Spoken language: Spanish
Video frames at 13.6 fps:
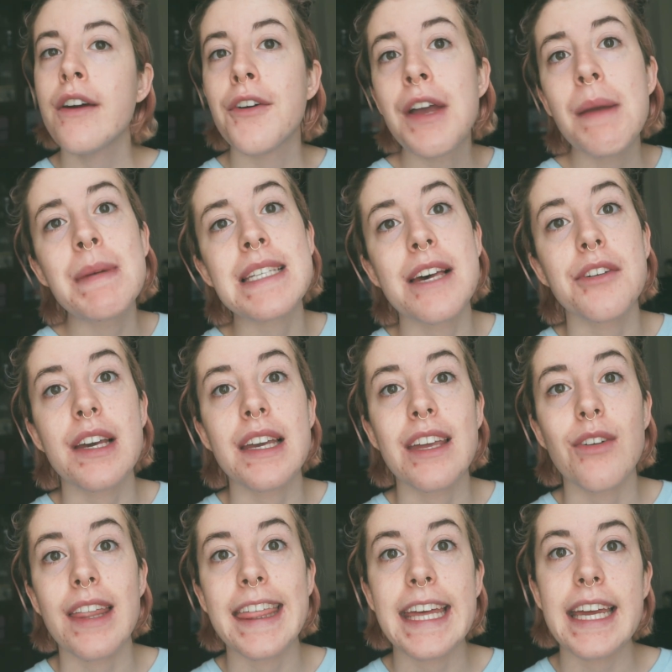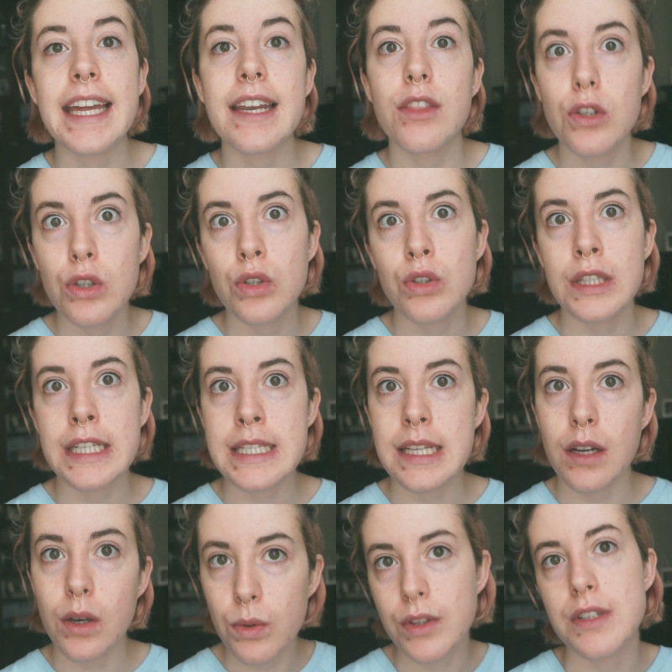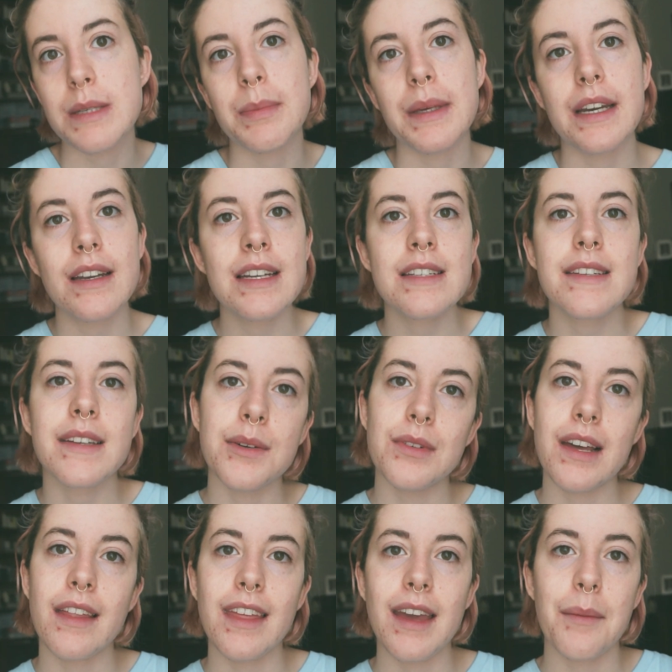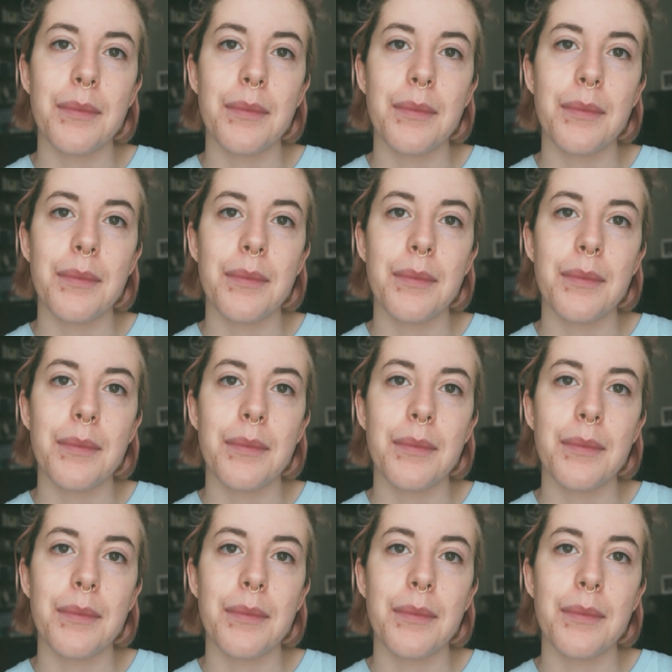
Hoy he pensado que quiero hacer dos rondas de glúteos y piernas y una de